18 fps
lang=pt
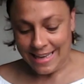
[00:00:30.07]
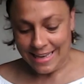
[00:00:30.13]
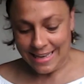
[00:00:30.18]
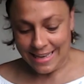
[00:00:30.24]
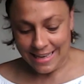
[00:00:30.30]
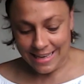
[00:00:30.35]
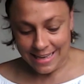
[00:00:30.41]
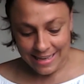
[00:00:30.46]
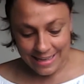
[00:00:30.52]

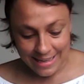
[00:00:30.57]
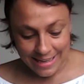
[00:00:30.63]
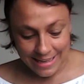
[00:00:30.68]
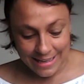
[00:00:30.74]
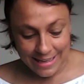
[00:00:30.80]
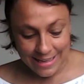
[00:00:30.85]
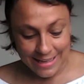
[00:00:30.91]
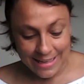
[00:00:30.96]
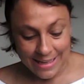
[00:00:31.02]

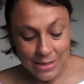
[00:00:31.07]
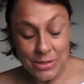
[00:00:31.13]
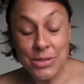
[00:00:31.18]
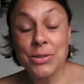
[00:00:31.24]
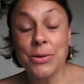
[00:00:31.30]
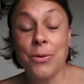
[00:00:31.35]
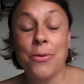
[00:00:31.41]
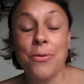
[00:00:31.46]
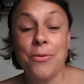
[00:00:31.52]
e
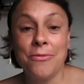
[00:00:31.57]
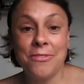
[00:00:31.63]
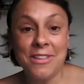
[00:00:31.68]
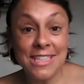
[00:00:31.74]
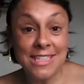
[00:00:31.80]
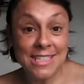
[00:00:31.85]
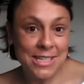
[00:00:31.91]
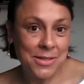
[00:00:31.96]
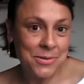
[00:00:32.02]
estou com
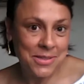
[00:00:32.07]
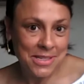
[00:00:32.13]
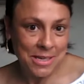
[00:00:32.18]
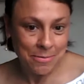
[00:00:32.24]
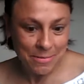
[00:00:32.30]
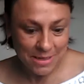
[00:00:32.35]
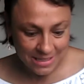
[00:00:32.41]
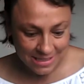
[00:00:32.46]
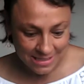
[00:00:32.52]
25
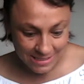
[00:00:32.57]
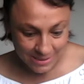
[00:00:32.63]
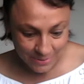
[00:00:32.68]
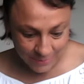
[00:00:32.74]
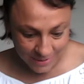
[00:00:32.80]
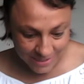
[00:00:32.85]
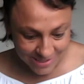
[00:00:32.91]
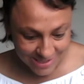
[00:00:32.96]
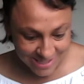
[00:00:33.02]
semanas e
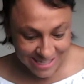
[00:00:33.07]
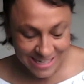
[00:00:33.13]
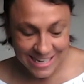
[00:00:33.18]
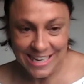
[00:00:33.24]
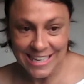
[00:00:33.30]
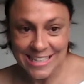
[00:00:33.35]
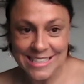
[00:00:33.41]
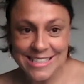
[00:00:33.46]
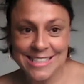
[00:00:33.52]
dois
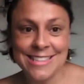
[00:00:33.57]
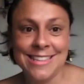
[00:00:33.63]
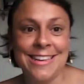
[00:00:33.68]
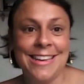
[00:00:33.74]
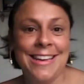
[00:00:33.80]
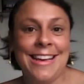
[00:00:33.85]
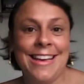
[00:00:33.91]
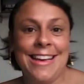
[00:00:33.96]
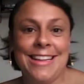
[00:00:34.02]
dias.
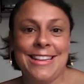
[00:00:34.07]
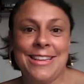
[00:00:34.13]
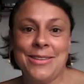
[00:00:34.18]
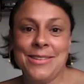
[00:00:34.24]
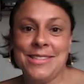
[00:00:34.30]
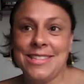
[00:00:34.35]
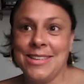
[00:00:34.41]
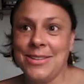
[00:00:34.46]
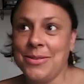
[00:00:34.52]

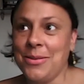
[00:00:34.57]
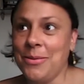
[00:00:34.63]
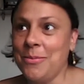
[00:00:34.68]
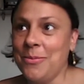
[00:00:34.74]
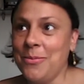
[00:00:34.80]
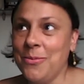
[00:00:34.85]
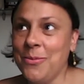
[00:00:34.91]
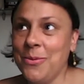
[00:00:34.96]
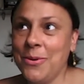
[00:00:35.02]
Então, assim, eu tô
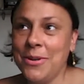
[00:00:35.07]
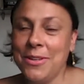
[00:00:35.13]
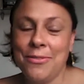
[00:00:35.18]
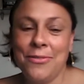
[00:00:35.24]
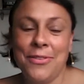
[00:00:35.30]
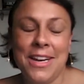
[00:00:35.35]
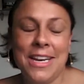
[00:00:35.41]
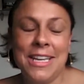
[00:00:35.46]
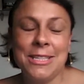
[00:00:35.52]

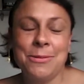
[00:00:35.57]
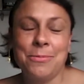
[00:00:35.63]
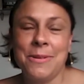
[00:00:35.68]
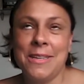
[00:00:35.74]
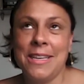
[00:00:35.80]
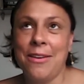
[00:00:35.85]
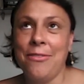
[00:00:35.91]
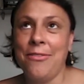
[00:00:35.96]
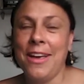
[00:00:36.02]
muito feliz
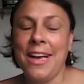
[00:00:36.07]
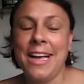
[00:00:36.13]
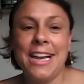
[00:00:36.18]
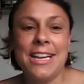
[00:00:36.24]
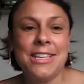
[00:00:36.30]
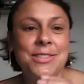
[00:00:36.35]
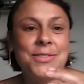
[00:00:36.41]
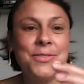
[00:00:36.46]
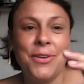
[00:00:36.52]
porque ver
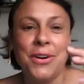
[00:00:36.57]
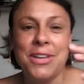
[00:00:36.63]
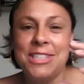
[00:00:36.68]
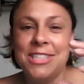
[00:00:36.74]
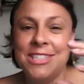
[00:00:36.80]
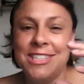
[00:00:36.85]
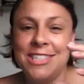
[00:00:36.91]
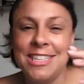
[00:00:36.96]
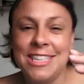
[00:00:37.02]
aquelas
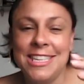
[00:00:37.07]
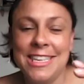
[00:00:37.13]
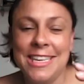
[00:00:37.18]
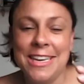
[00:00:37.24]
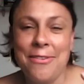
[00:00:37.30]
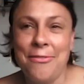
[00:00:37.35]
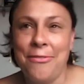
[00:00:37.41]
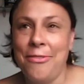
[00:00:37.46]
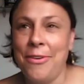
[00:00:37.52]

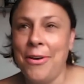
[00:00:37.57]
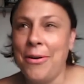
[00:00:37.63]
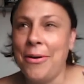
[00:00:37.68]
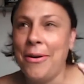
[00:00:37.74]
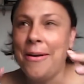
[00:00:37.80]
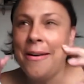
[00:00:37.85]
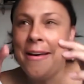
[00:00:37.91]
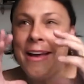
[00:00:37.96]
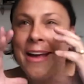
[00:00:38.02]
fotinhas, ver
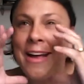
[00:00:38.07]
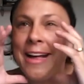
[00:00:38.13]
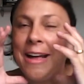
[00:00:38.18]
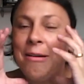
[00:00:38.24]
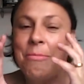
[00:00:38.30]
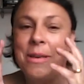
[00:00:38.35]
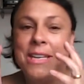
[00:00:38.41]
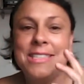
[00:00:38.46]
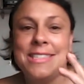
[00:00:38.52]

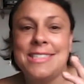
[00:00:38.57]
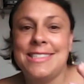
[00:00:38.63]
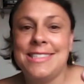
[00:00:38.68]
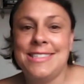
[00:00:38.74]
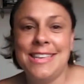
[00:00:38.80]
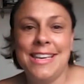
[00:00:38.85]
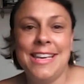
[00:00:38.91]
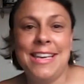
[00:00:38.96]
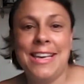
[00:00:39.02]

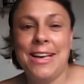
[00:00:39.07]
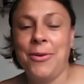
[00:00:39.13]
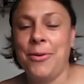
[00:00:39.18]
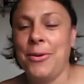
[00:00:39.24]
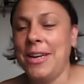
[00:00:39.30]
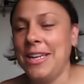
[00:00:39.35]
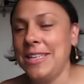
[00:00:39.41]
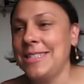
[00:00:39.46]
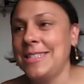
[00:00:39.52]
cabecinha,
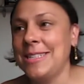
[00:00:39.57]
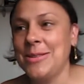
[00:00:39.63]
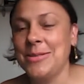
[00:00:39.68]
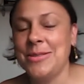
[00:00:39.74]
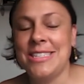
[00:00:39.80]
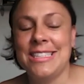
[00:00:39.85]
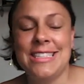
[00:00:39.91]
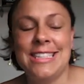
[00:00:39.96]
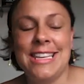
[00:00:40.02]

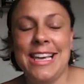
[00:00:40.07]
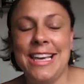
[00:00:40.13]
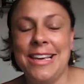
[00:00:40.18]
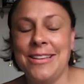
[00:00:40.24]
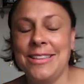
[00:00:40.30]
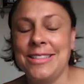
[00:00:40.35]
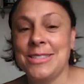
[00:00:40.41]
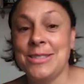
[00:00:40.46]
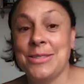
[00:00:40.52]

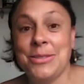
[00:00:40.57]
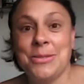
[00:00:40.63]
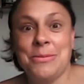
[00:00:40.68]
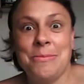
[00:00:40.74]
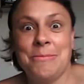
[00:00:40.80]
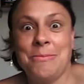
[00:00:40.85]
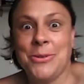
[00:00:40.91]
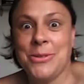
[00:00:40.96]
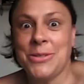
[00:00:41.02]
coraçãozinho, isso
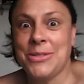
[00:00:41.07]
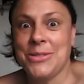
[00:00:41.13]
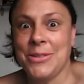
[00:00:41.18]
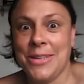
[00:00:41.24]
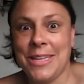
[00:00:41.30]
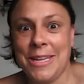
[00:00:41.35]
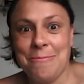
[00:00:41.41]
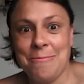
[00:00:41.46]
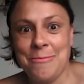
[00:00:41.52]
tudo me
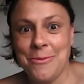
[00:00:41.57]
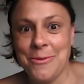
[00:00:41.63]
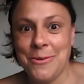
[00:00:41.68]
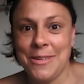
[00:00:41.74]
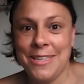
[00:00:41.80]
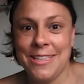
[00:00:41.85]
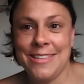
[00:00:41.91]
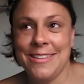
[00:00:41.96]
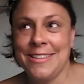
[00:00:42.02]
emociona
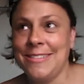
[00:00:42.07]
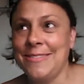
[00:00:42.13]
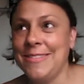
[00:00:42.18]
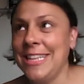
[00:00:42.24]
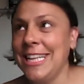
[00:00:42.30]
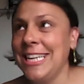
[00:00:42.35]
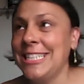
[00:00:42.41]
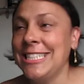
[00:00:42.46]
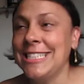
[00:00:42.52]
muito, me
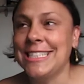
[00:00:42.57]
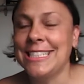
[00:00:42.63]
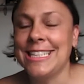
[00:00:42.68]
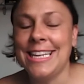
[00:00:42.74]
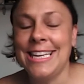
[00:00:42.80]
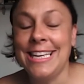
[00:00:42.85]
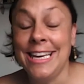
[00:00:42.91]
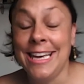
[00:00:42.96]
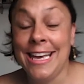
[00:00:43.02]
deixa
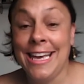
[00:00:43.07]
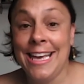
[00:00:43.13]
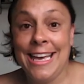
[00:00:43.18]
assim